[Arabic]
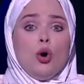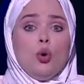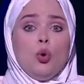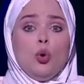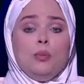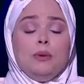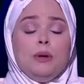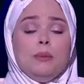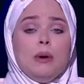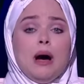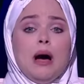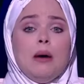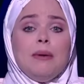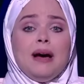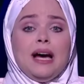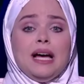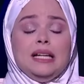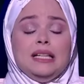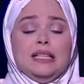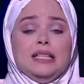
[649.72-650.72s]
وبيبقى
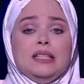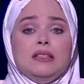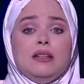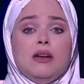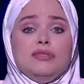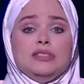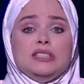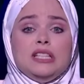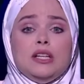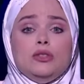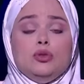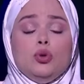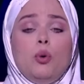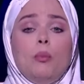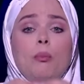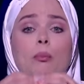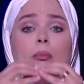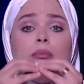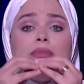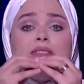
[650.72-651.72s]
مخليين
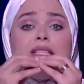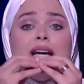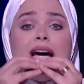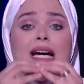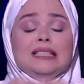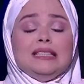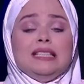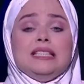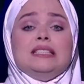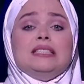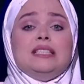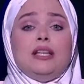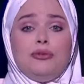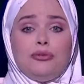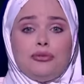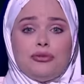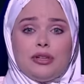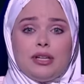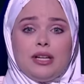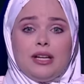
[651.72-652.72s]
نفسياتهم تحت
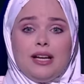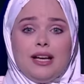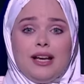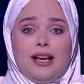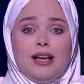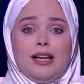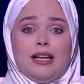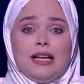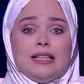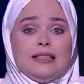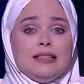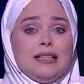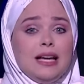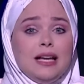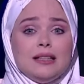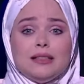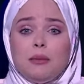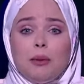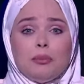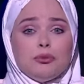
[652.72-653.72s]
الصفر قد ايه
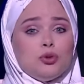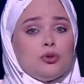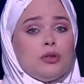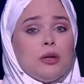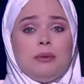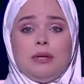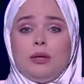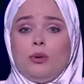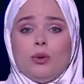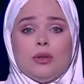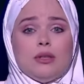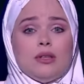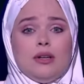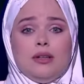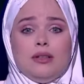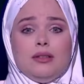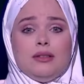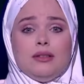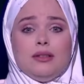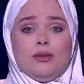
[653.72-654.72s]
انا مبسوطه بيك والله
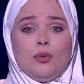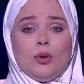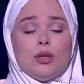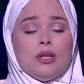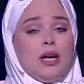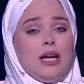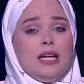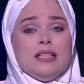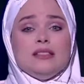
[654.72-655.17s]
اه والله, والله